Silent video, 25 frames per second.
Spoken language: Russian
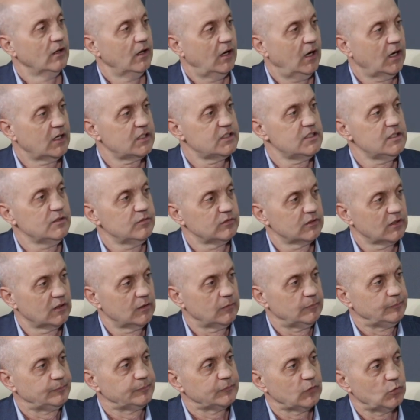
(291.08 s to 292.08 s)

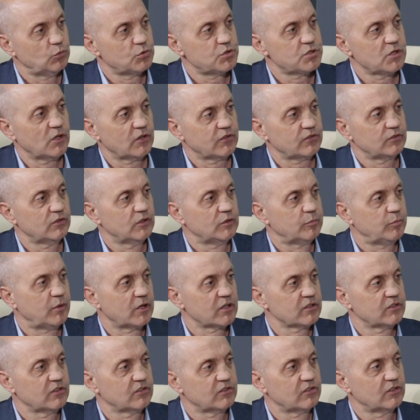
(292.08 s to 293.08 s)
Активно участвует
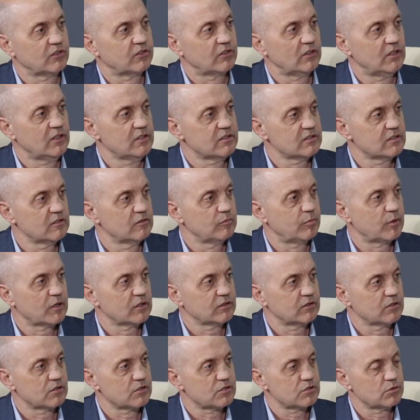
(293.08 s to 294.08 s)
партия социалистов,
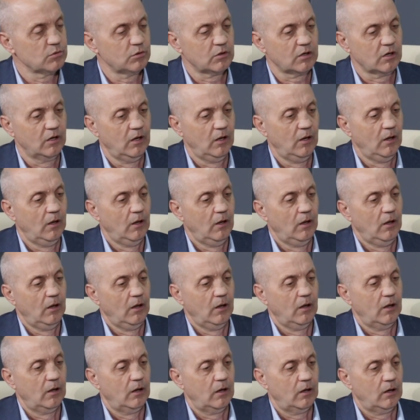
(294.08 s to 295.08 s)
партия ШОР,
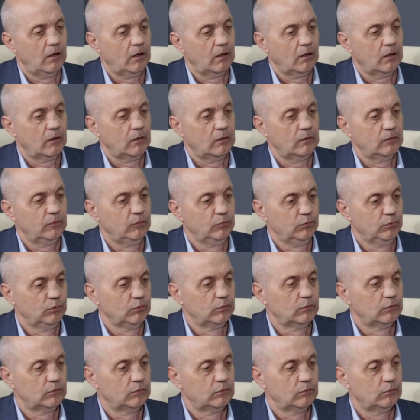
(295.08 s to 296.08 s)
а,
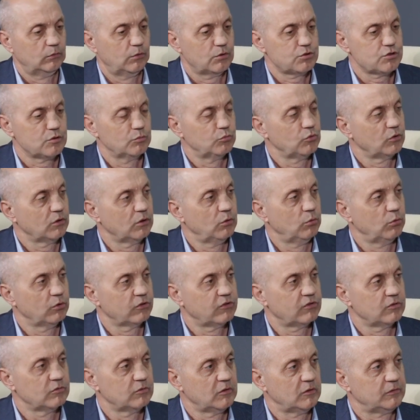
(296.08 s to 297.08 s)
но очень много
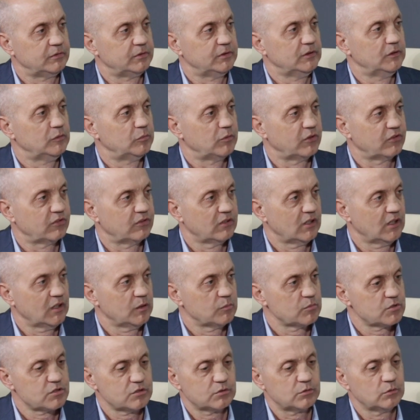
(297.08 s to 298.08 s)
отзывов, и мы
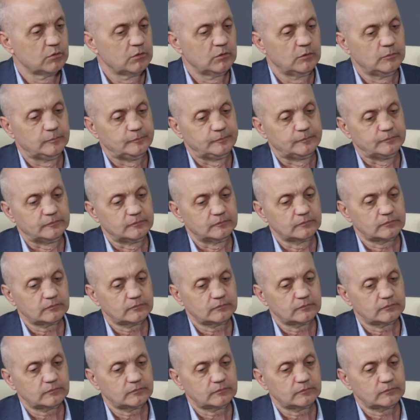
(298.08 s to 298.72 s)
знаем, что